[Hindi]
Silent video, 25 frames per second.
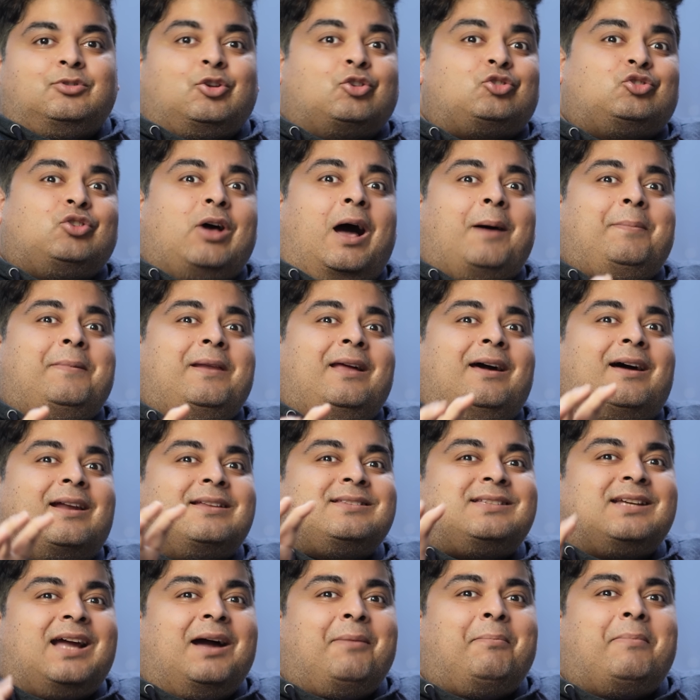दोस्तों आपने हर
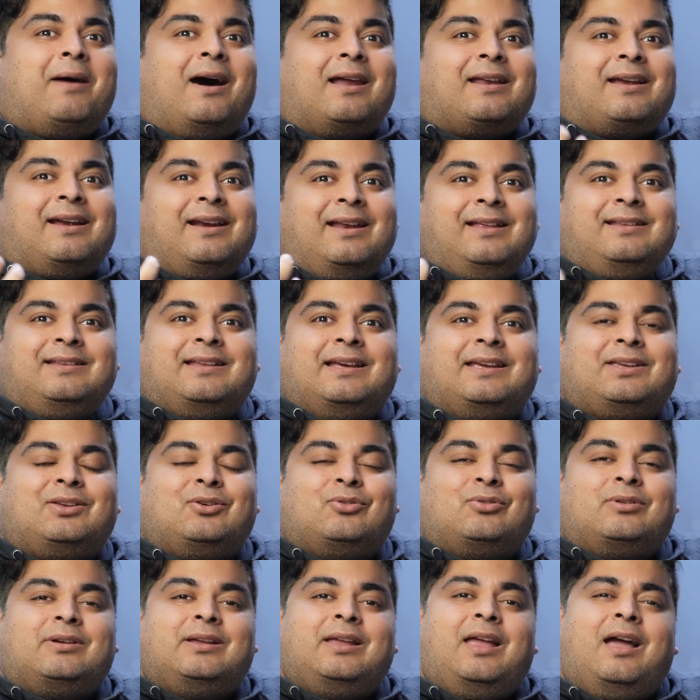जगह मार्केटिंग देखी
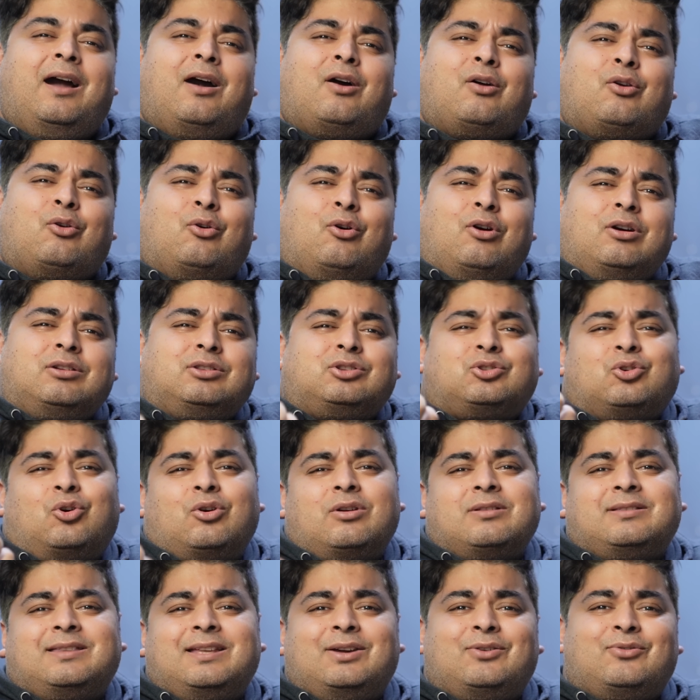होगी अखरोट
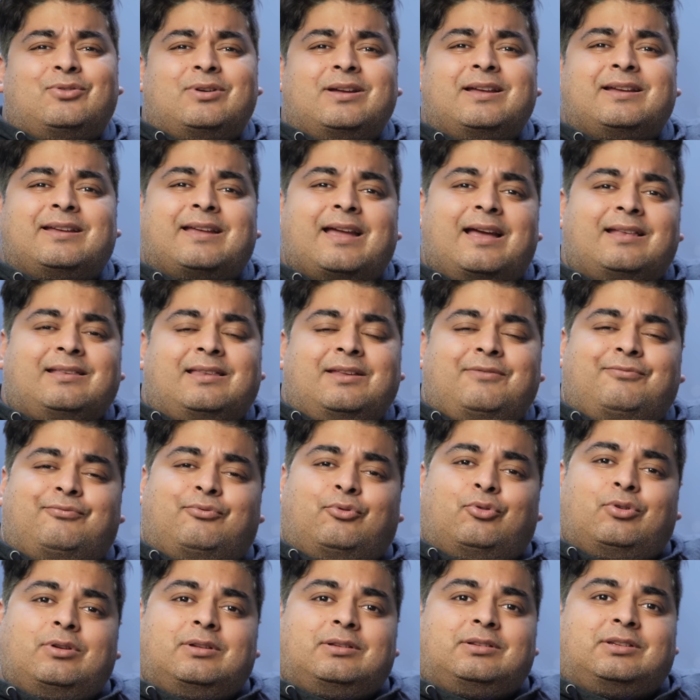तोड़ते हुए कैसे
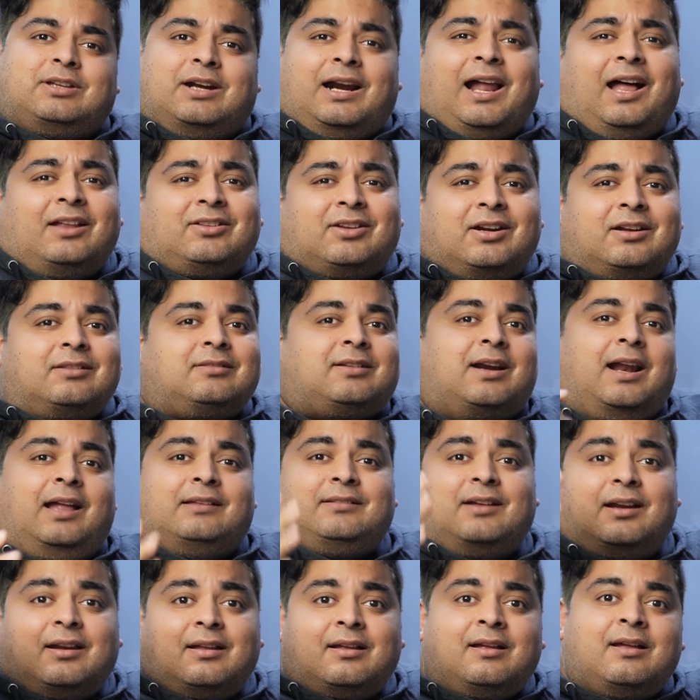फ़ोन धड़ाधड़
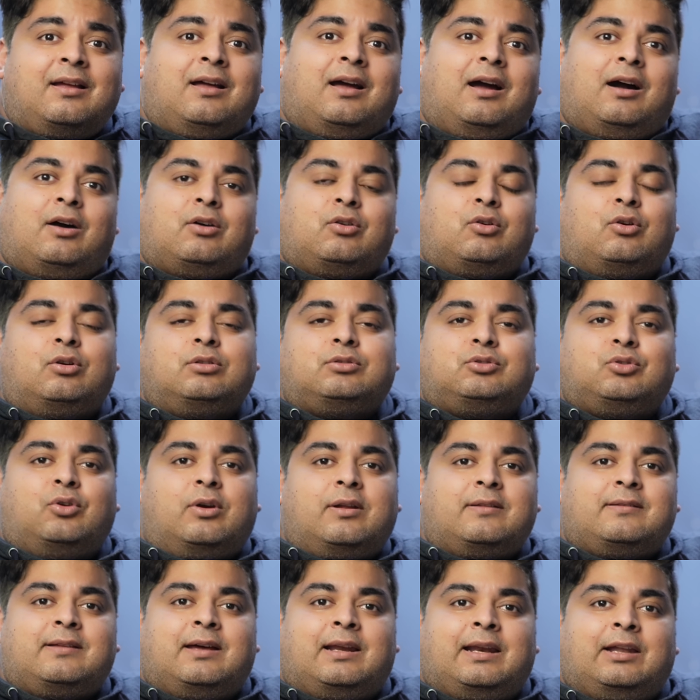धड़ाधड़ अखरोट
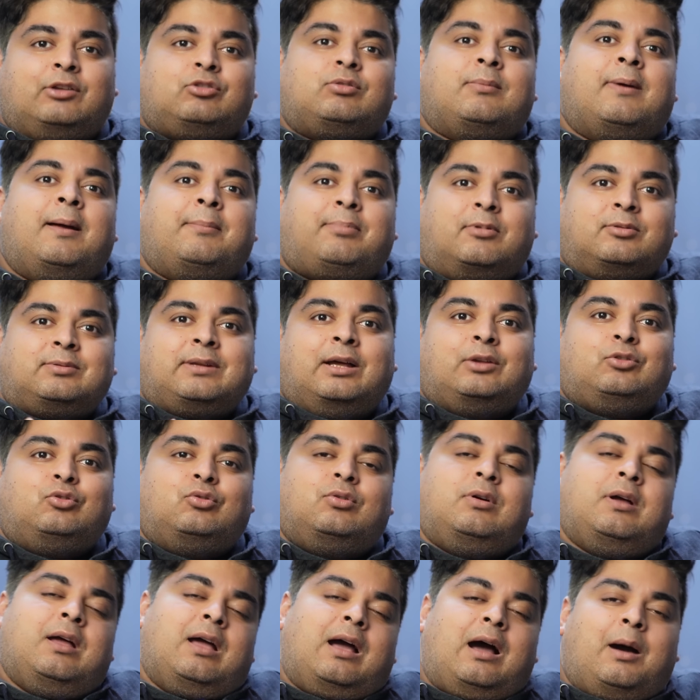तोड़े जा रहे हैं तो मैं आपको बता
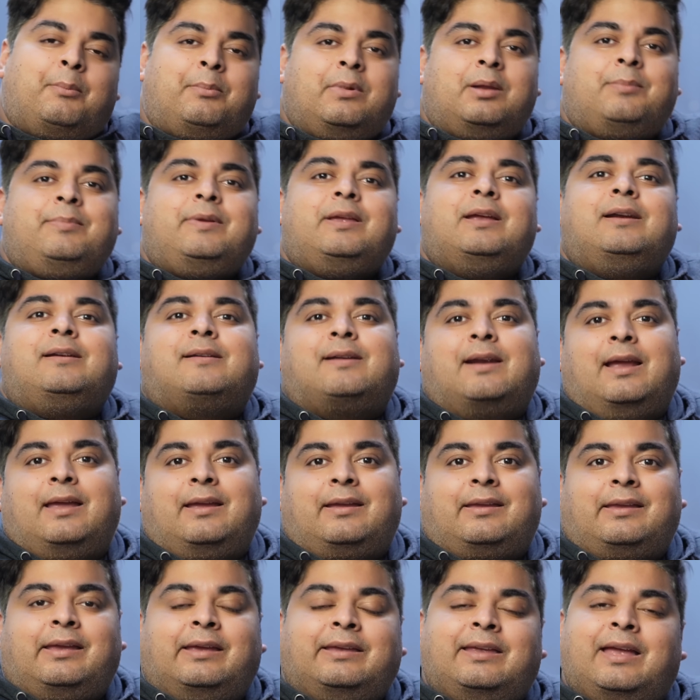दूँ हमने भी ये ट्राई
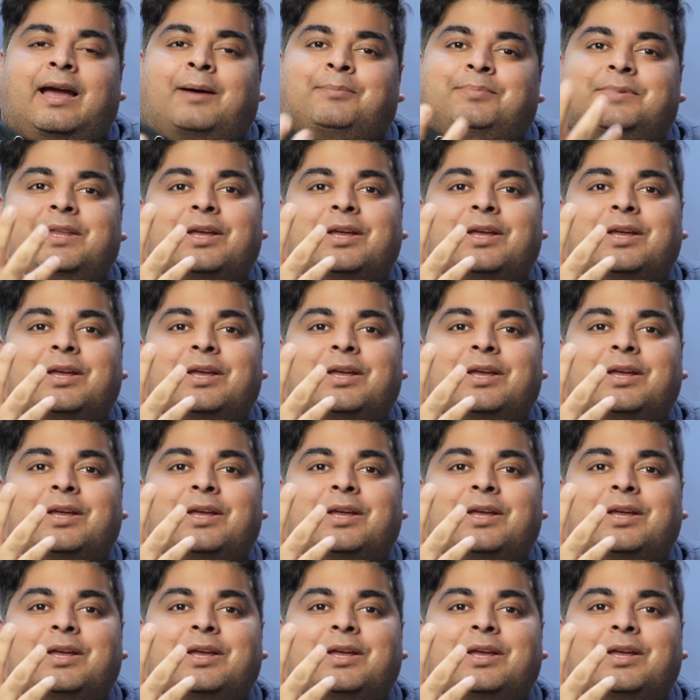किया ये आप